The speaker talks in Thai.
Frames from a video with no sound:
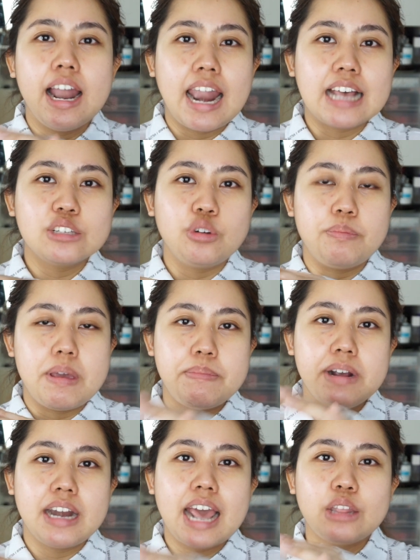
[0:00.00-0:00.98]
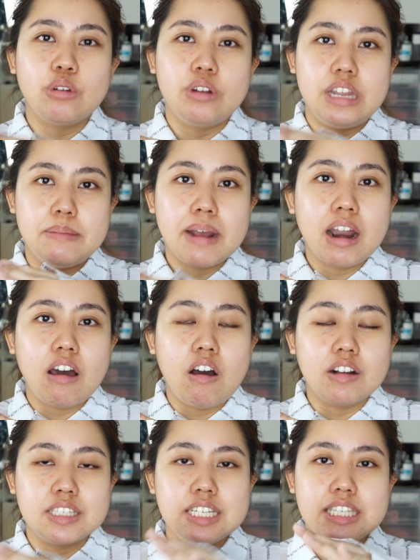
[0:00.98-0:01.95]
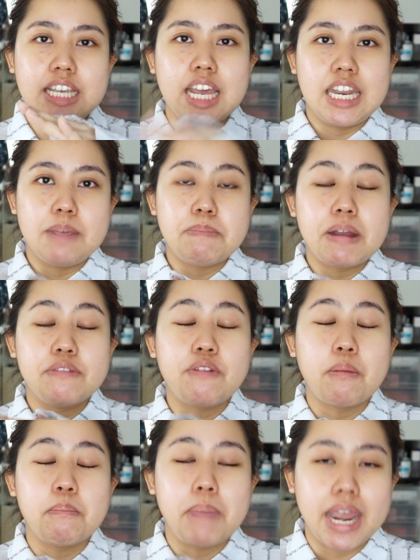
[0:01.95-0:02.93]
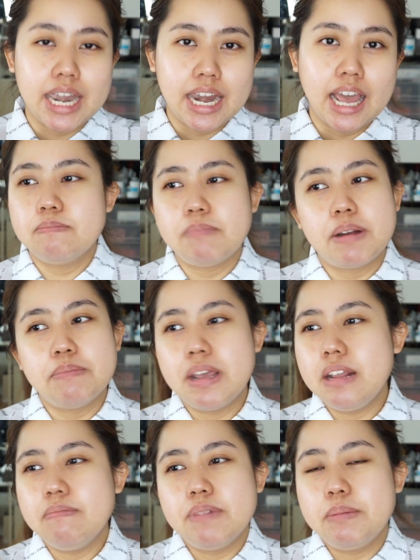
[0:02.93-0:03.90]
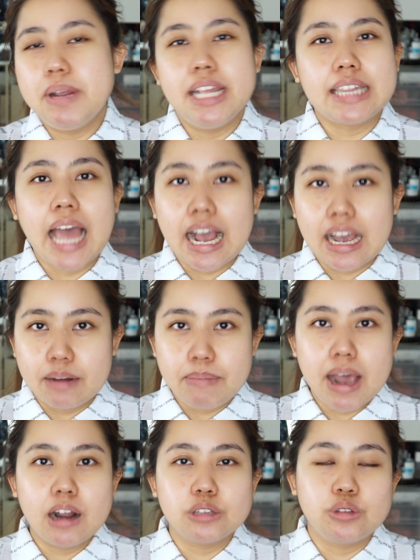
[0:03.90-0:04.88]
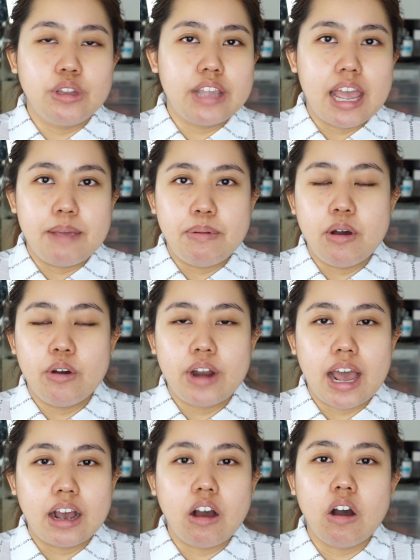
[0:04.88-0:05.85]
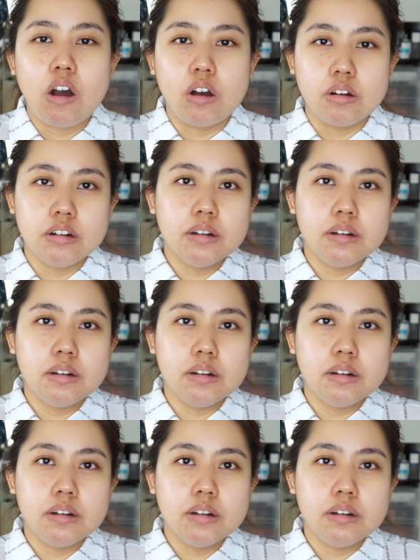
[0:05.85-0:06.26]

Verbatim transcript: ล่าสุดเมย์เพิ่งได้ตัวนี้มาลองจริง ๆ อันนี้เป็นโฟมเมนนะมันไม่ มันไม่ได้ต่างกันมากหรอกส่วนใหญ่ Product ของ